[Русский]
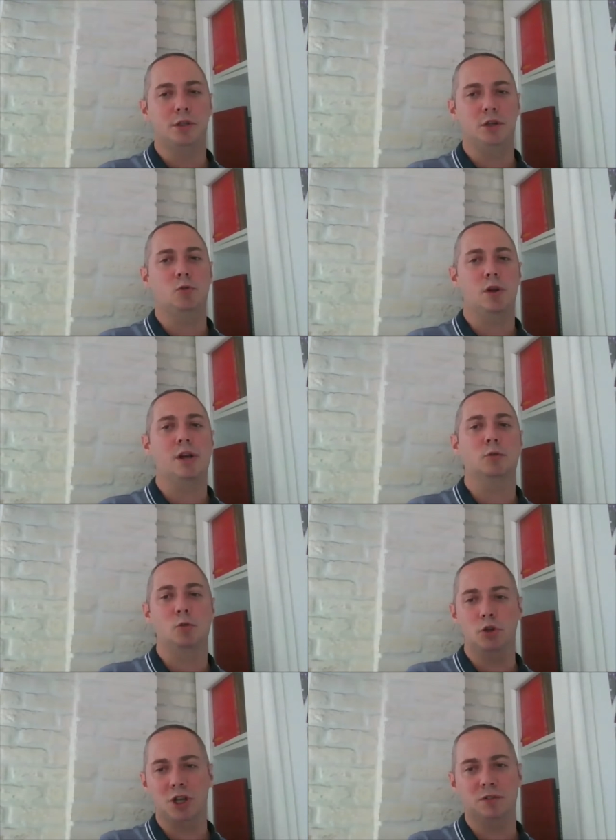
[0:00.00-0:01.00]
территориях,
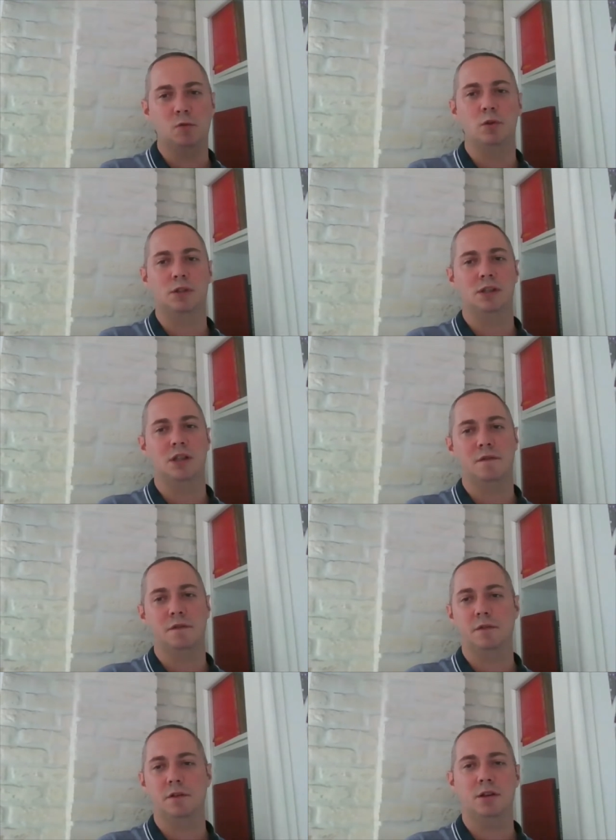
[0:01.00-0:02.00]
которые сейчас входят в состав
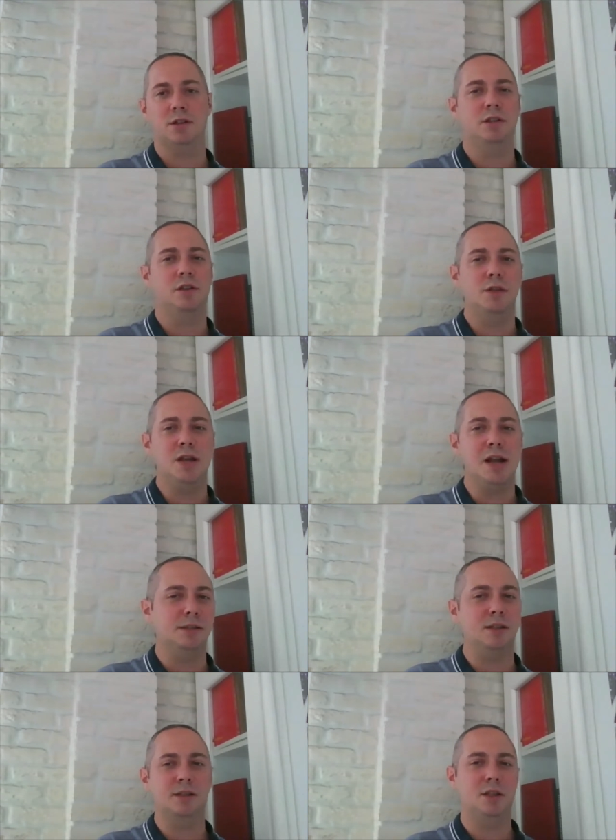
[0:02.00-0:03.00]
Российской
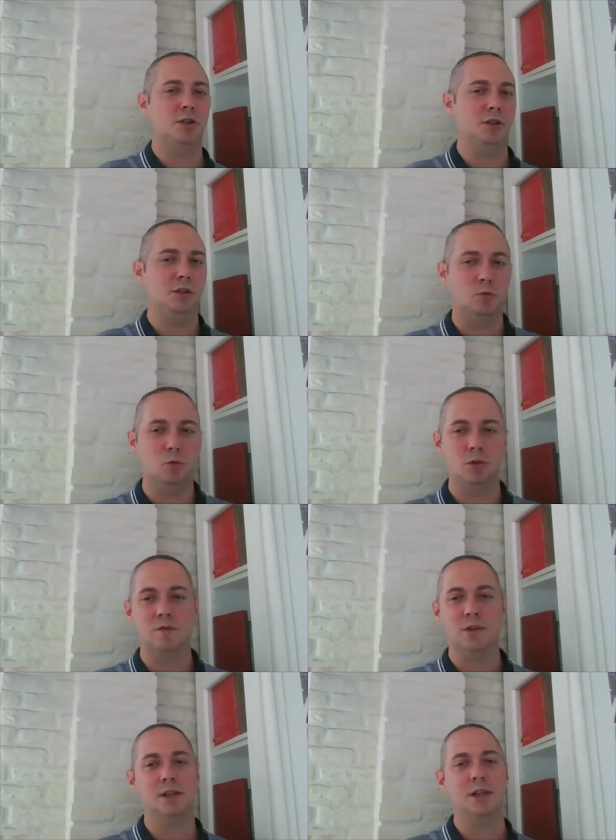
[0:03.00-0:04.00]
Федерации. Достаточно, если кто-то из
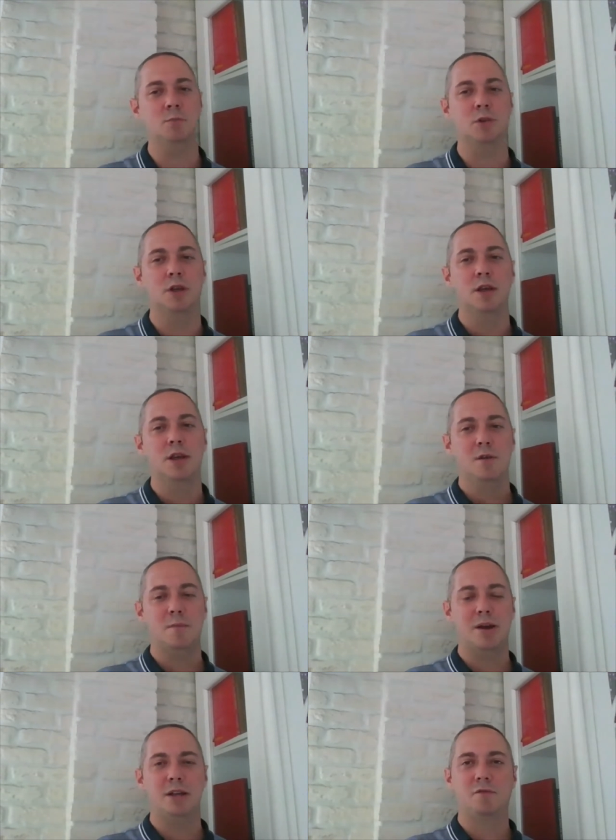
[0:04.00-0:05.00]
вас когда-нибудь
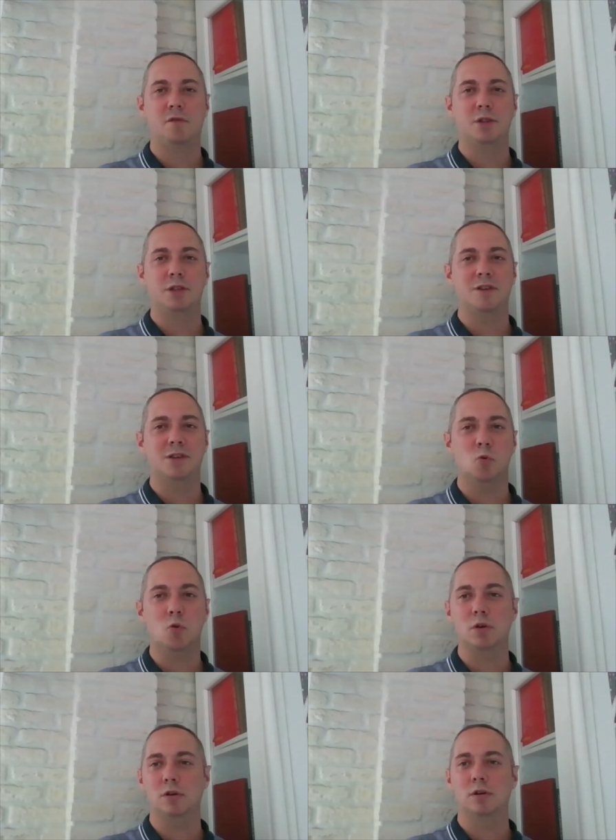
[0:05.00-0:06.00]
поедет во
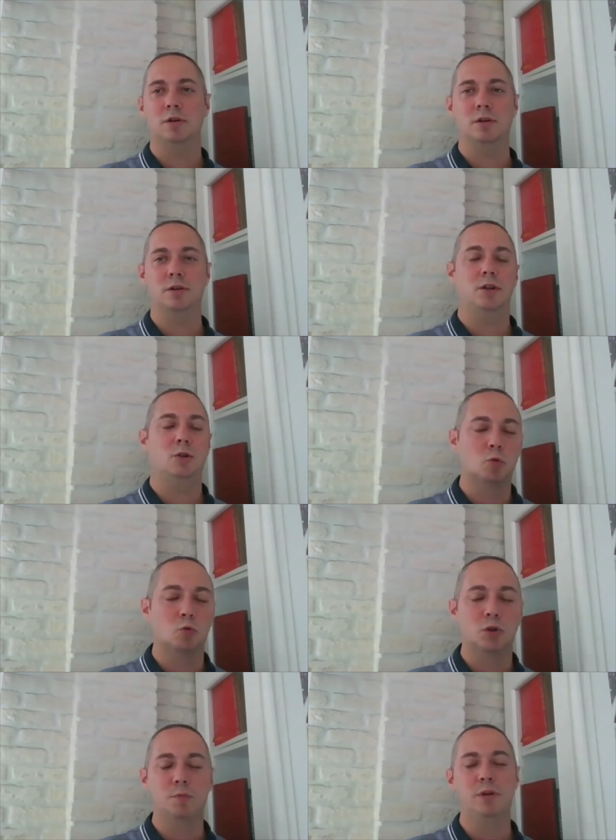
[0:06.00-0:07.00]
Владивосток э, или
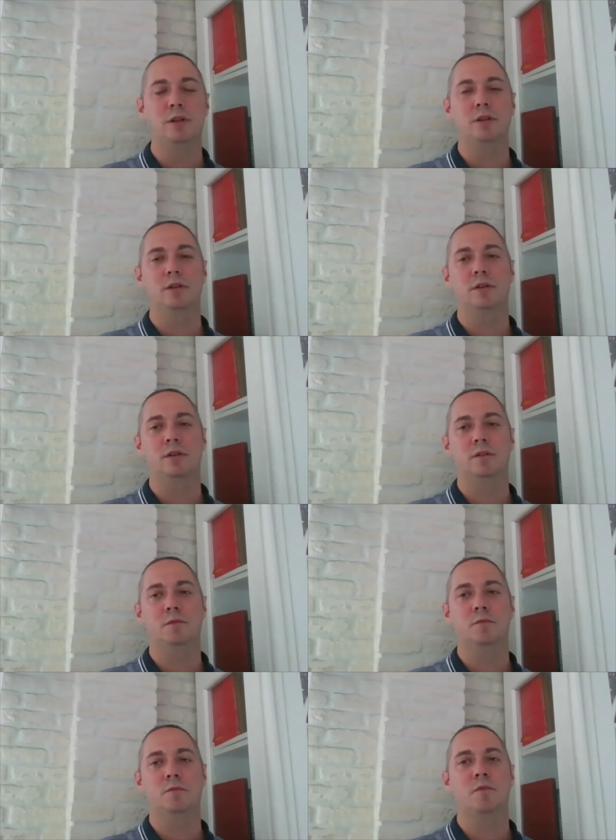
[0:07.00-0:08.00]
кто-то уже
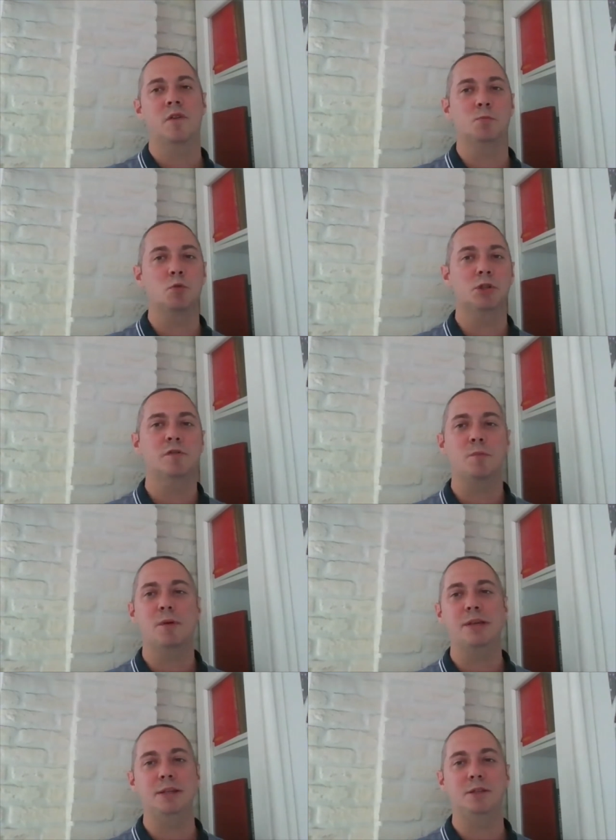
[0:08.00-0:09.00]
был, возможно, вы
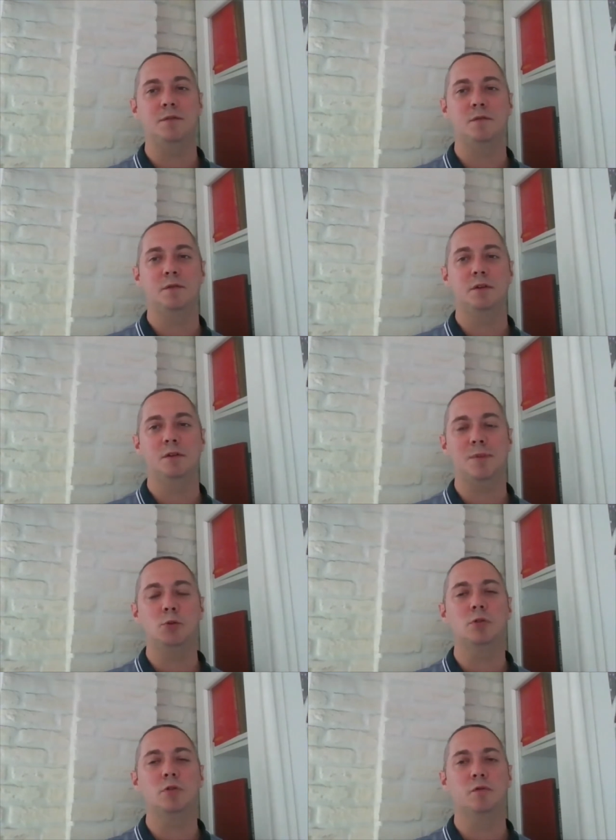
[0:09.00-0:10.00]
поедете в,
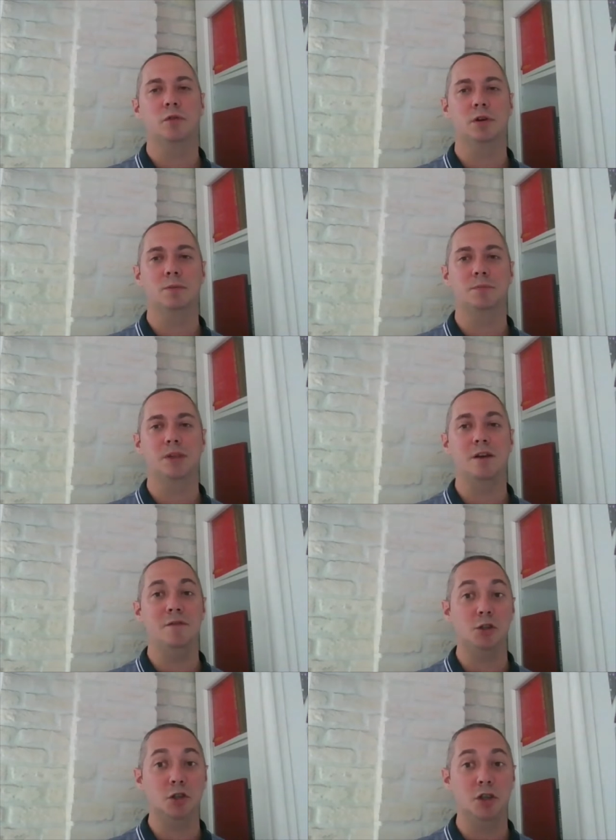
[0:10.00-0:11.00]
пойдете в
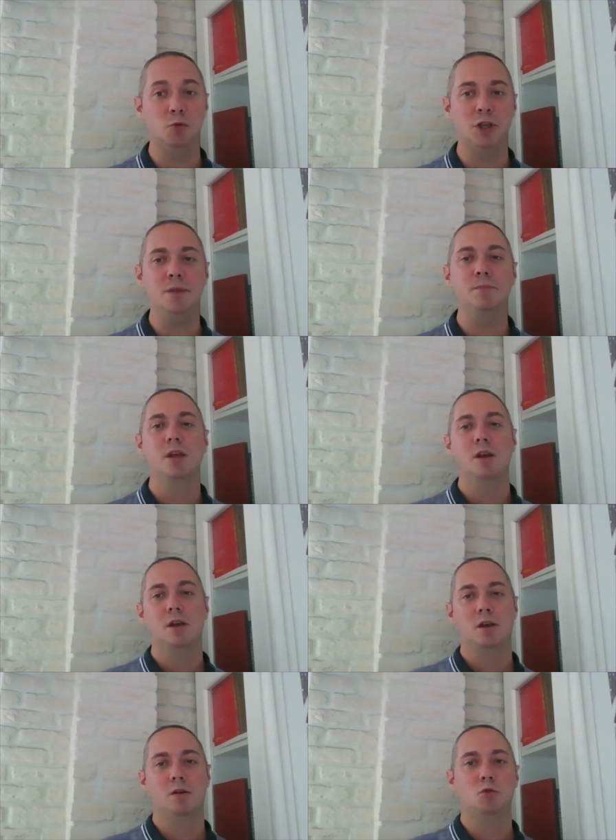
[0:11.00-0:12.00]
Керамический музей,
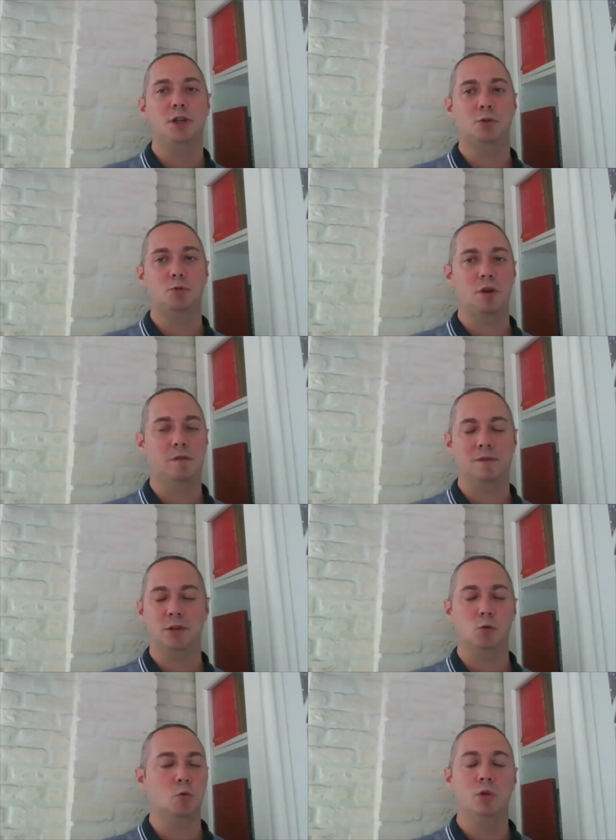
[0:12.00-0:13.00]
музей истории
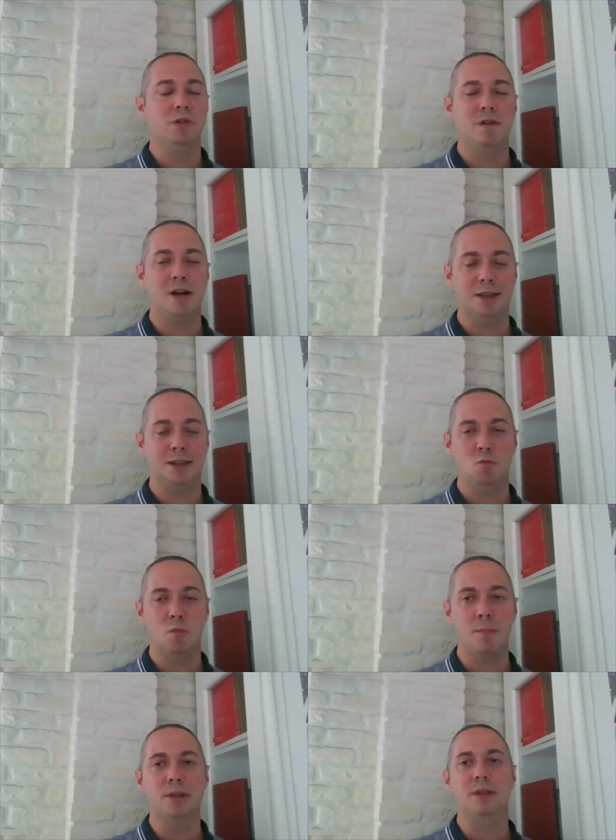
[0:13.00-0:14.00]
Владивостока. Он невероятно
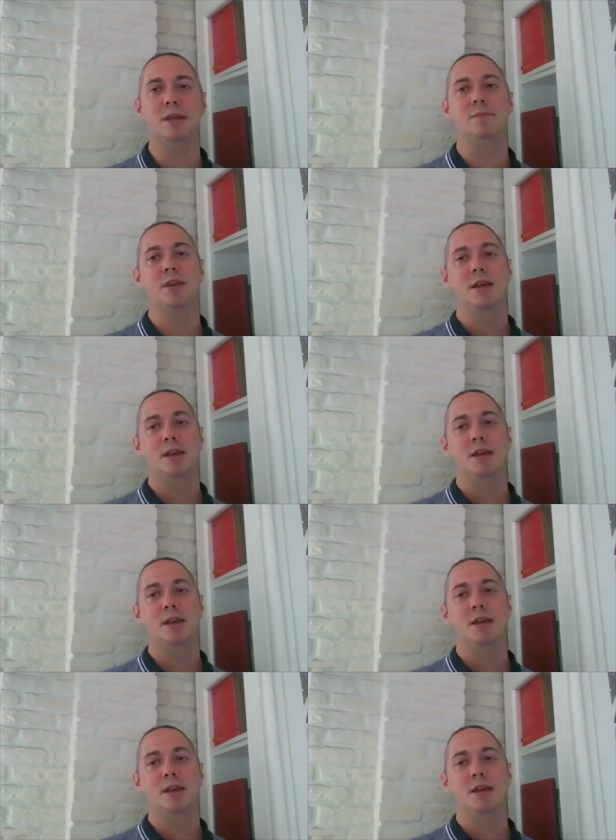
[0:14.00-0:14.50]
любопытный.